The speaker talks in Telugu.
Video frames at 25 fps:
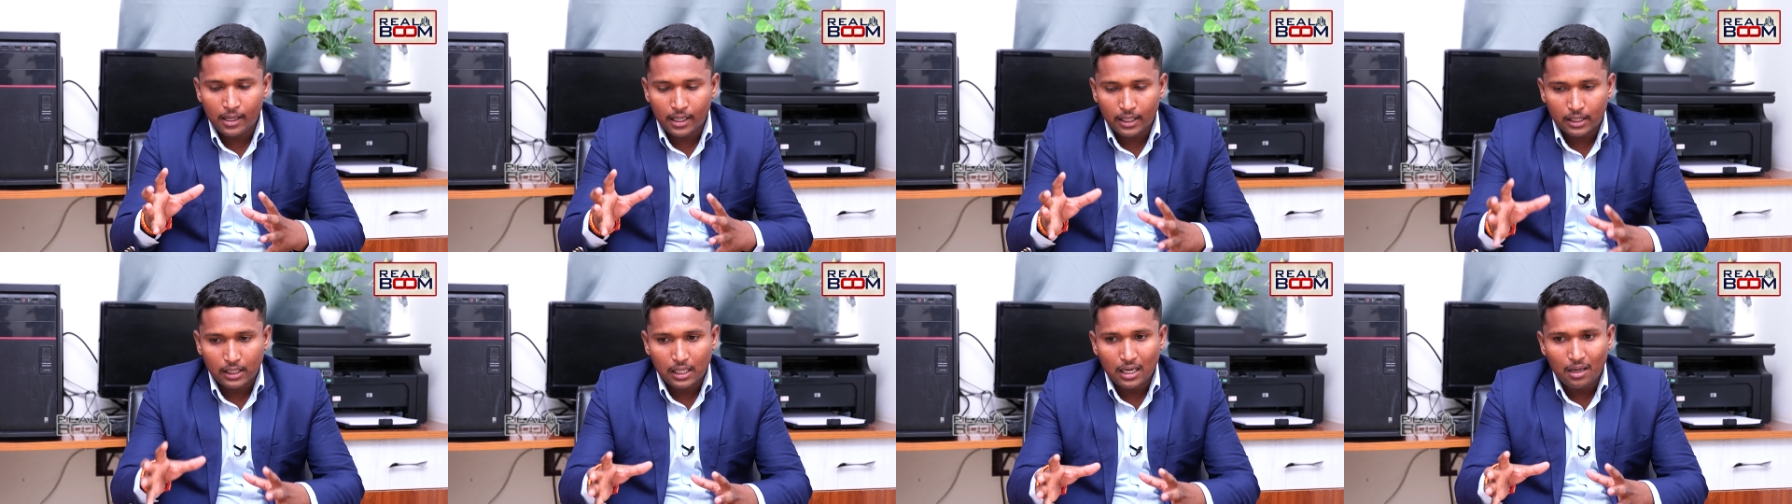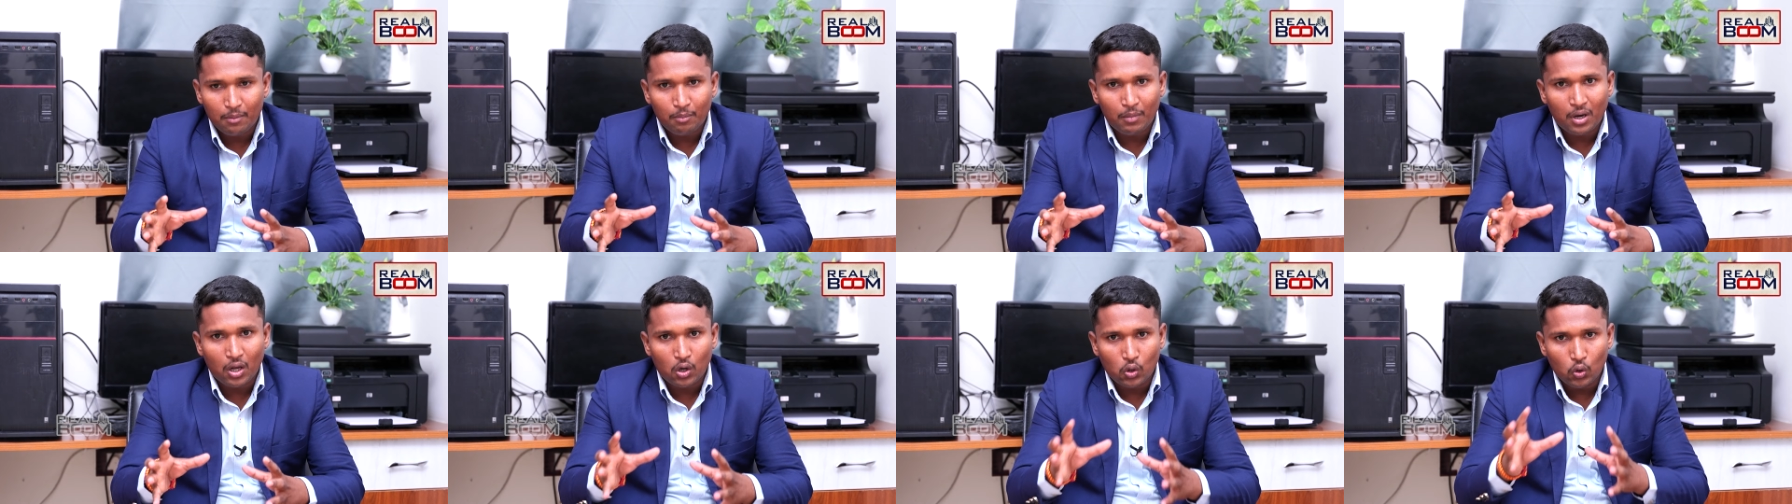ఎట్లా
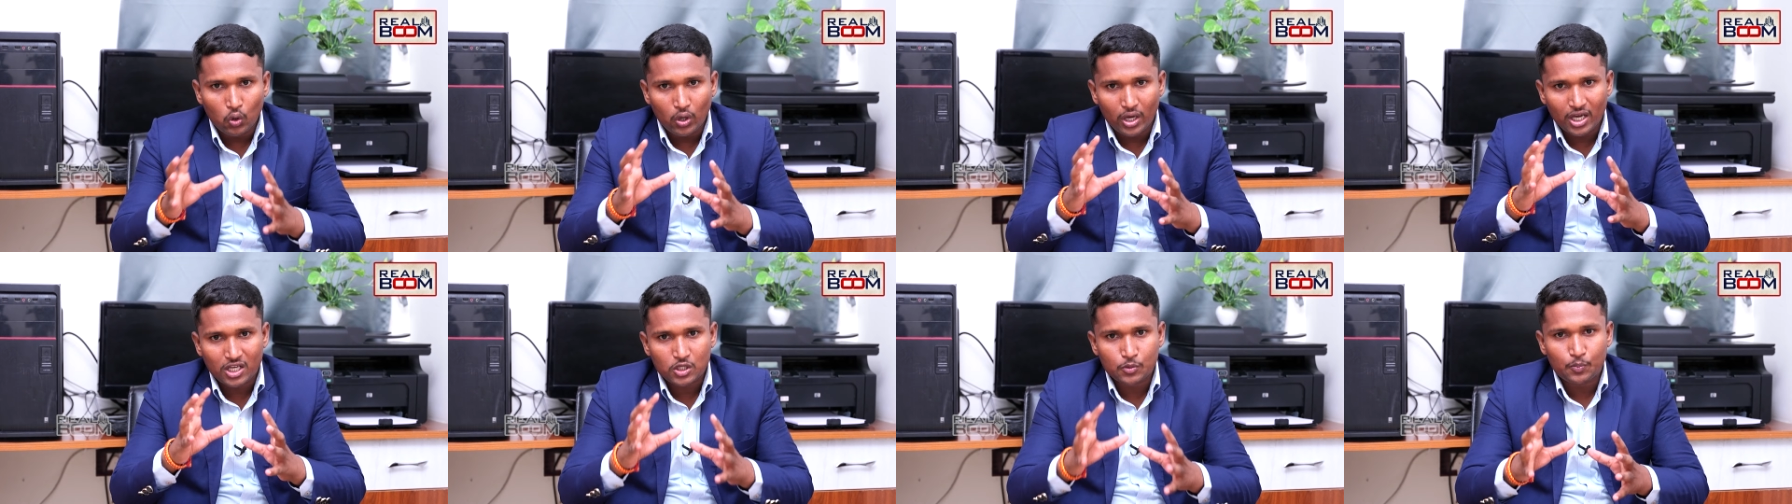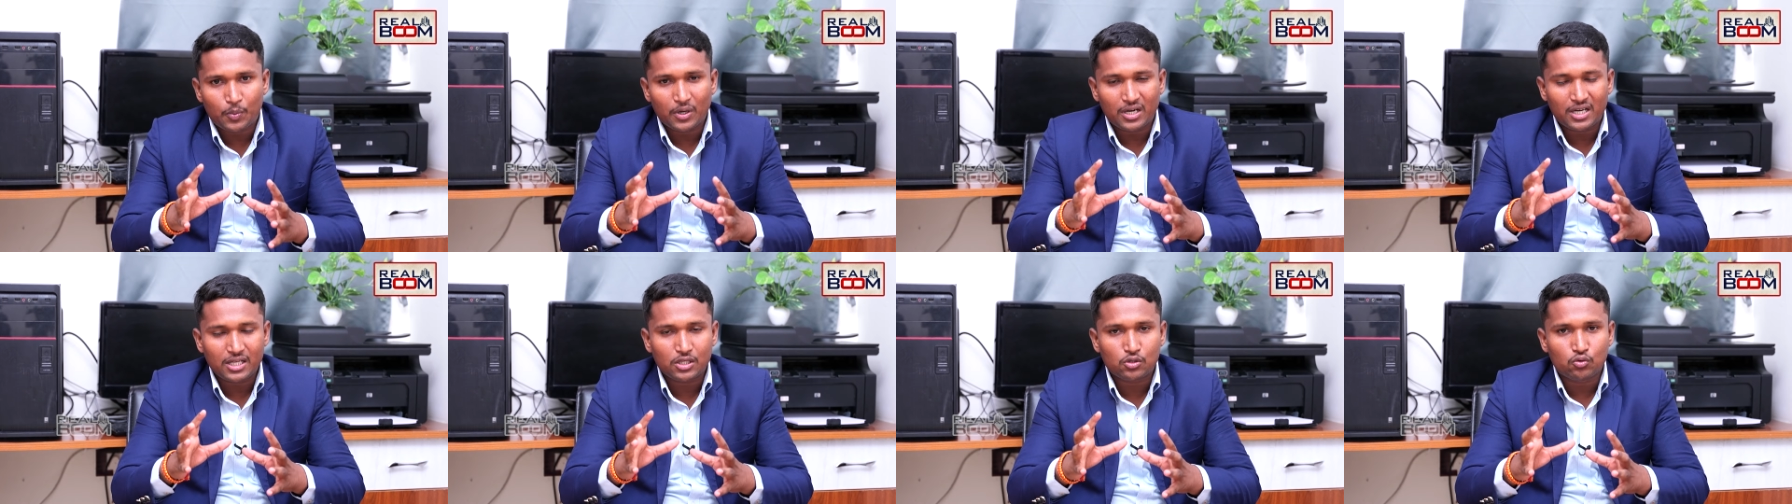అమ్మాలో
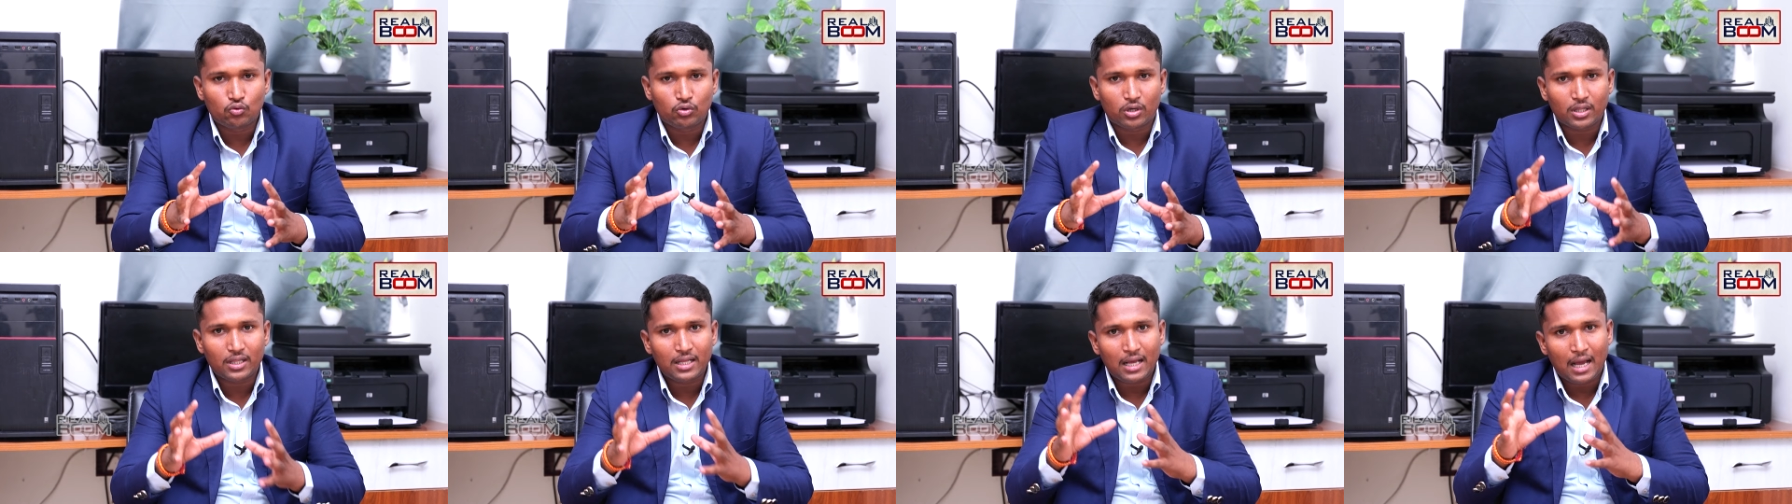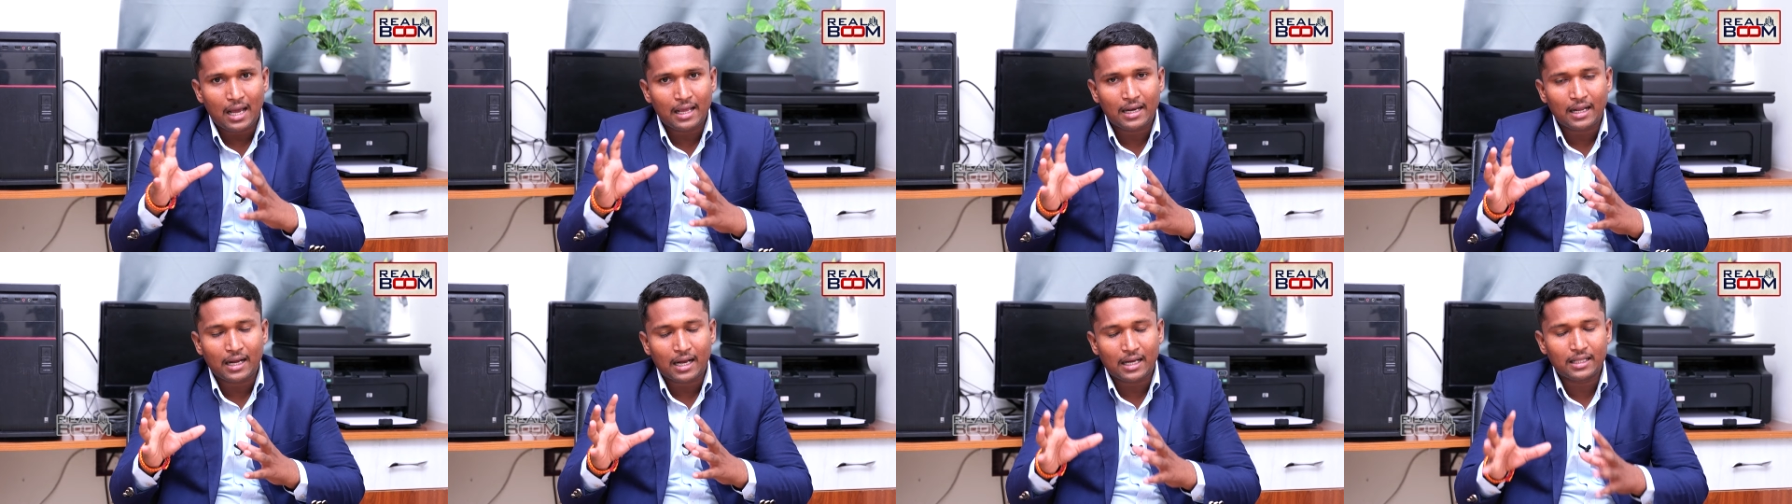ఎక్స్పర్టీస్ ఉంటుంది
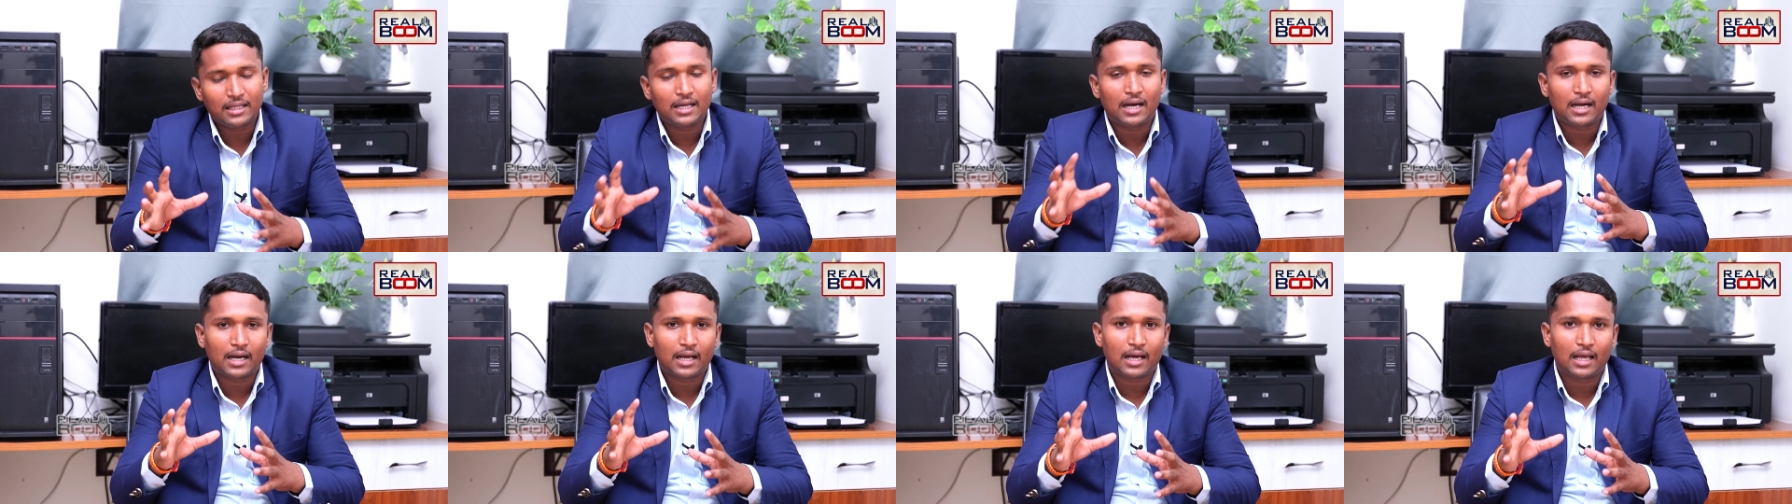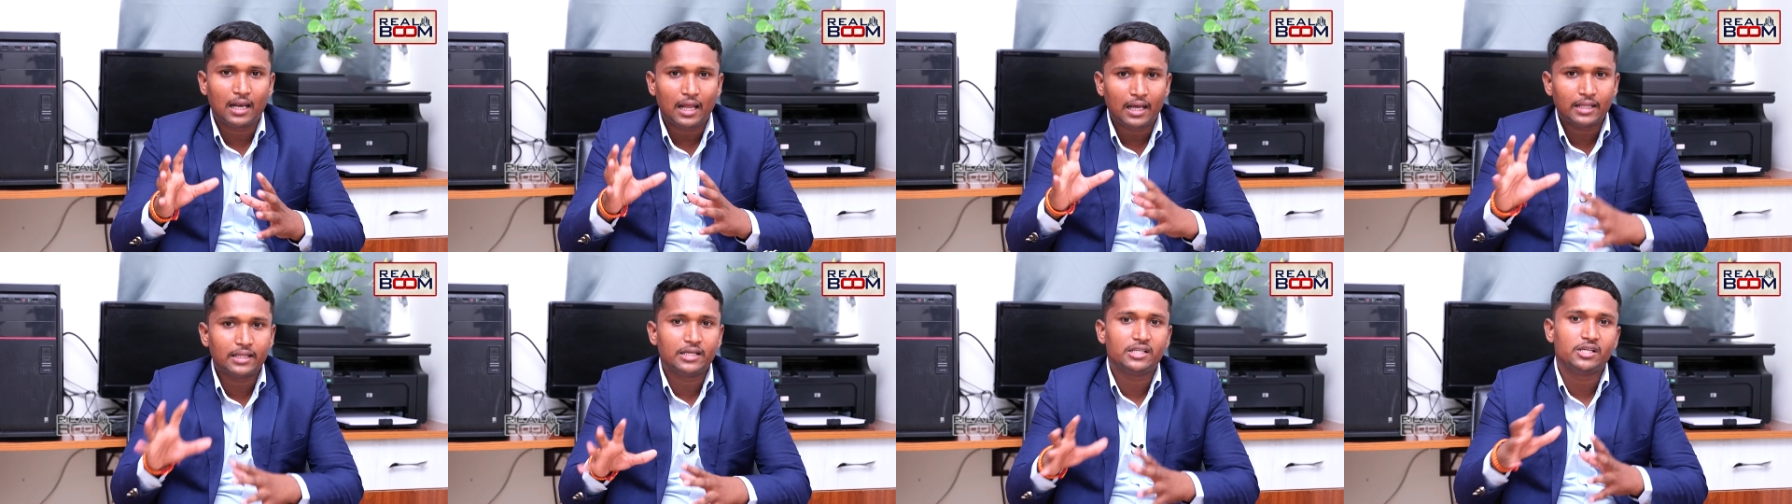ఆయనకు అదే
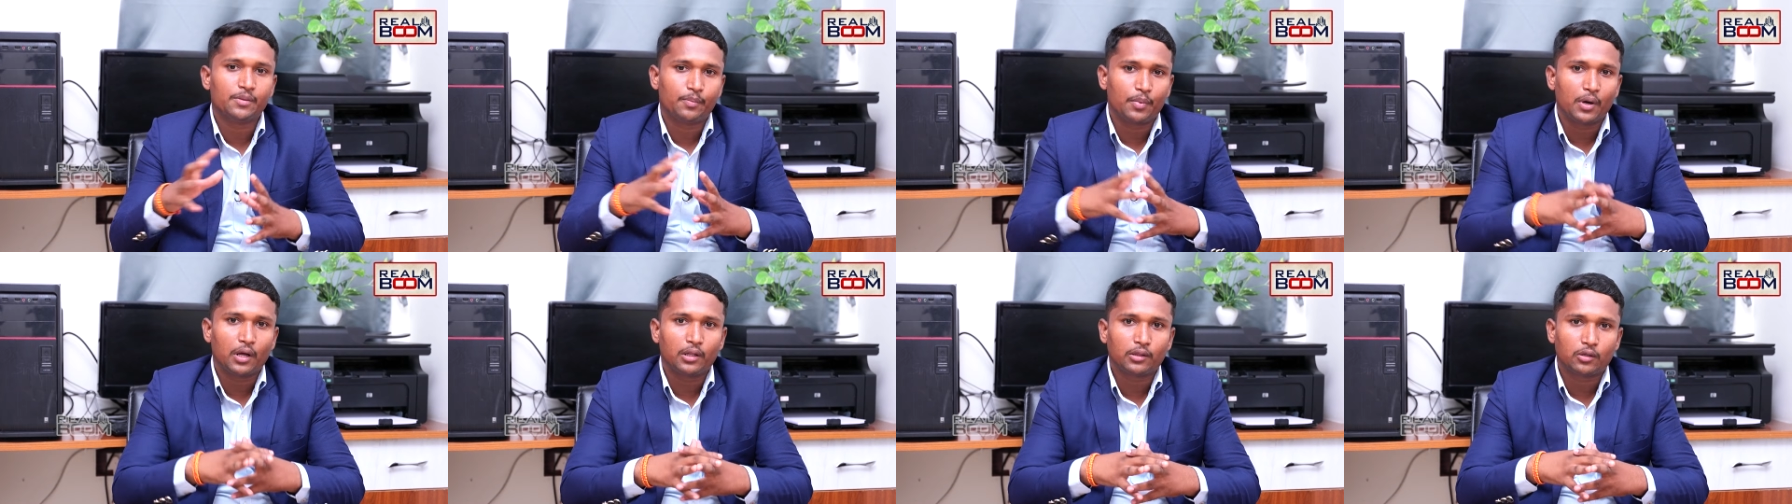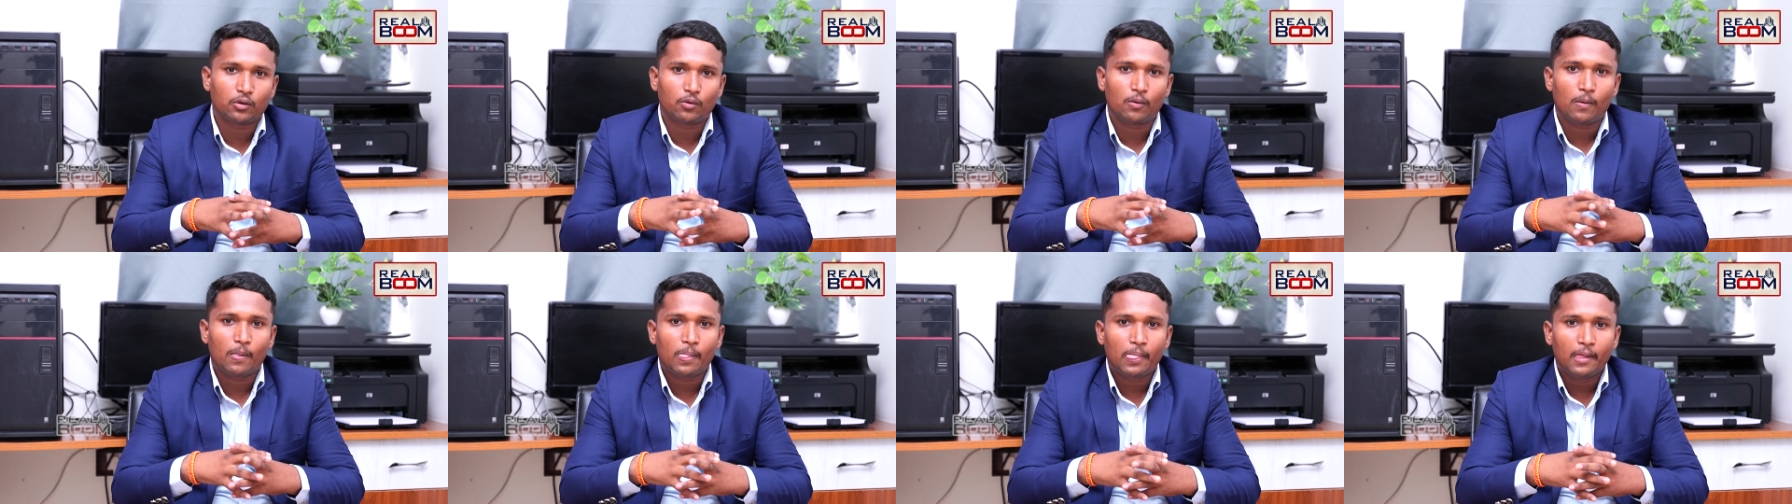అడగాలి అదే
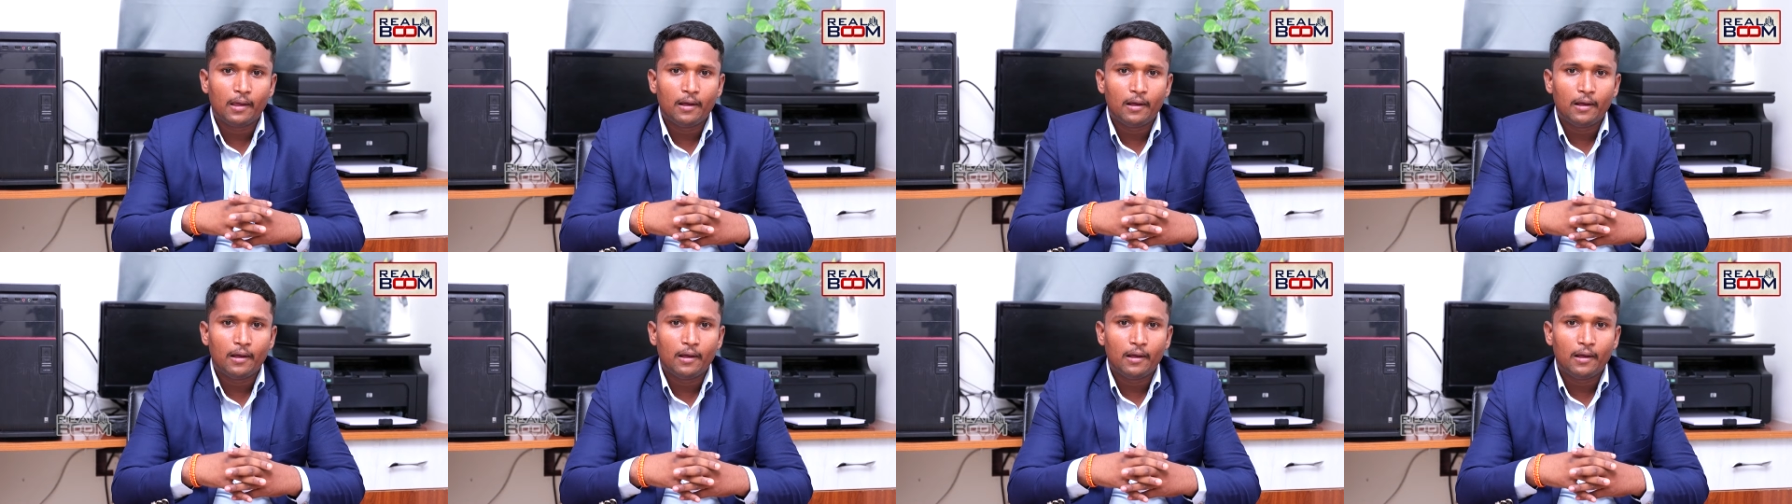చెప్పగలుగుతాడు